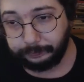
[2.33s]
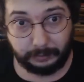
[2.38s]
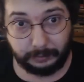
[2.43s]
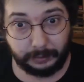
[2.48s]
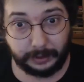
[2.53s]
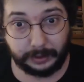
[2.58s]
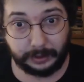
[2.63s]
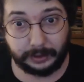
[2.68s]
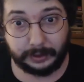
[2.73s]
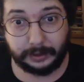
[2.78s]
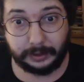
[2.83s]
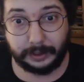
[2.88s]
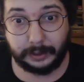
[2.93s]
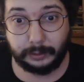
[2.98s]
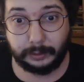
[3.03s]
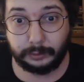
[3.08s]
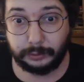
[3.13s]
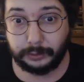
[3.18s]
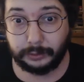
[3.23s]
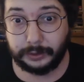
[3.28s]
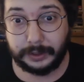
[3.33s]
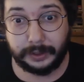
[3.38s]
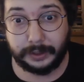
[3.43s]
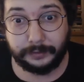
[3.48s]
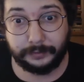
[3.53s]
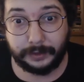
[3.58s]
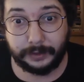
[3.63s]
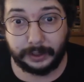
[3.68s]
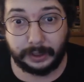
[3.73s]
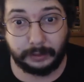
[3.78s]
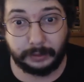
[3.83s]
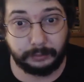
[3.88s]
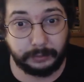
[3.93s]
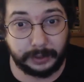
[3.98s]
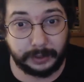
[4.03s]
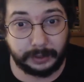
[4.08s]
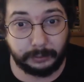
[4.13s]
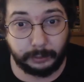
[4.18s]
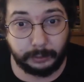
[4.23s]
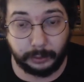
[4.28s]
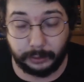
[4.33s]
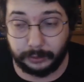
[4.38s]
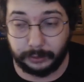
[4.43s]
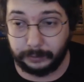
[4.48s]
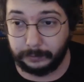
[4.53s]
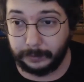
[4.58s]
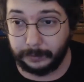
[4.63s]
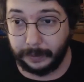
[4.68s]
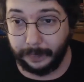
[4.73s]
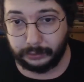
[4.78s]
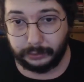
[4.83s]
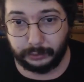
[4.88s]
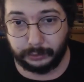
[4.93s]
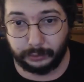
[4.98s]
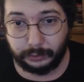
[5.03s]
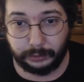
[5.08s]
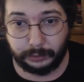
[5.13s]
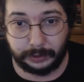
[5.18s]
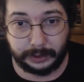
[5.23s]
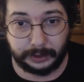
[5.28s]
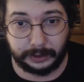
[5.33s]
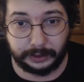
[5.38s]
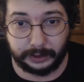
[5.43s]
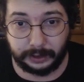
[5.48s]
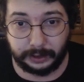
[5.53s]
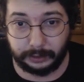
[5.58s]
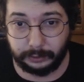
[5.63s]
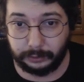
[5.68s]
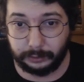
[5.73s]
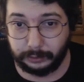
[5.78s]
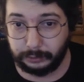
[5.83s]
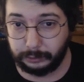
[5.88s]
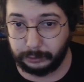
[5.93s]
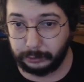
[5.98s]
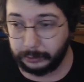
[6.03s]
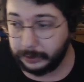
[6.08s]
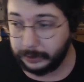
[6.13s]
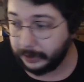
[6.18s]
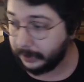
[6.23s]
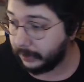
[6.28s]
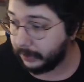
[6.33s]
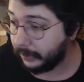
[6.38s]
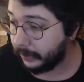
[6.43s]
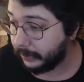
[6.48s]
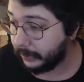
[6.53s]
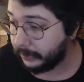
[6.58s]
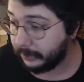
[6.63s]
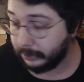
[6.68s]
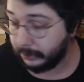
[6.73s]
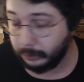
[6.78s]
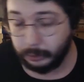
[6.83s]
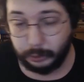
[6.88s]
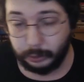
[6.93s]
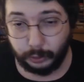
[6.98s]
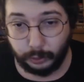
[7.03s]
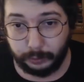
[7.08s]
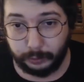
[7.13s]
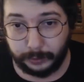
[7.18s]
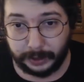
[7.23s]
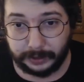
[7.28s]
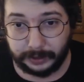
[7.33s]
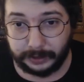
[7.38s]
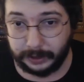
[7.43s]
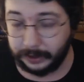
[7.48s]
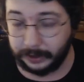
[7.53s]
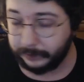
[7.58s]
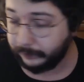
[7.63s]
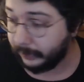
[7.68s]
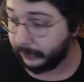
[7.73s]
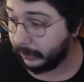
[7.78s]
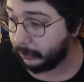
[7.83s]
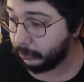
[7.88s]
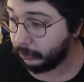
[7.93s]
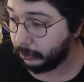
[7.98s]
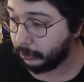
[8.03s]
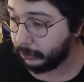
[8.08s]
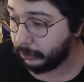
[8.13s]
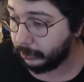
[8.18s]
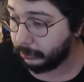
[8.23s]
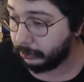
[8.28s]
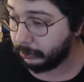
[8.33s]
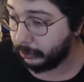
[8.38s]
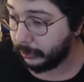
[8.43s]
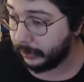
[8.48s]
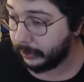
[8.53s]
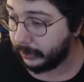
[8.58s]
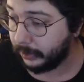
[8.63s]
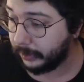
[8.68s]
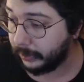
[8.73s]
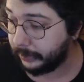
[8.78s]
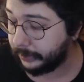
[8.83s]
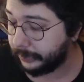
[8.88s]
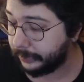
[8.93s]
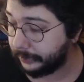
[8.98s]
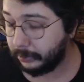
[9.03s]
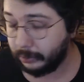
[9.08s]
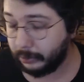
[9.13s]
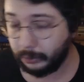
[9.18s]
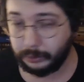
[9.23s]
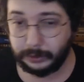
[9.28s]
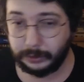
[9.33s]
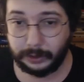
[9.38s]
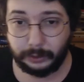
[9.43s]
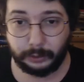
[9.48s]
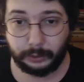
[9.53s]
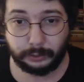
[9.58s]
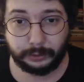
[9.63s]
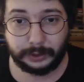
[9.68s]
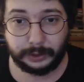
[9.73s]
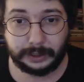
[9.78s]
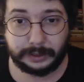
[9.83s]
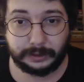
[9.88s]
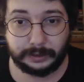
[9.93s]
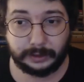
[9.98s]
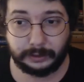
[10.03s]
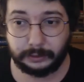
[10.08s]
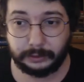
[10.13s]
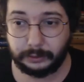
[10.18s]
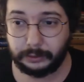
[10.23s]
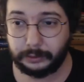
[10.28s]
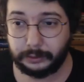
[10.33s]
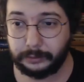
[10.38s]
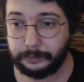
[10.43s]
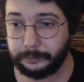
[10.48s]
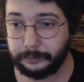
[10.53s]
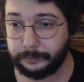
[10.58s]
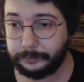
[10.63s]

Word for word: Peki ne konuşacağım falan bilmiyorum. Uyku ilacı alıyorum günde iki kez. Günde 15 saat falan uyuyorum bu aralar. Yoksa kötü hissediyorum.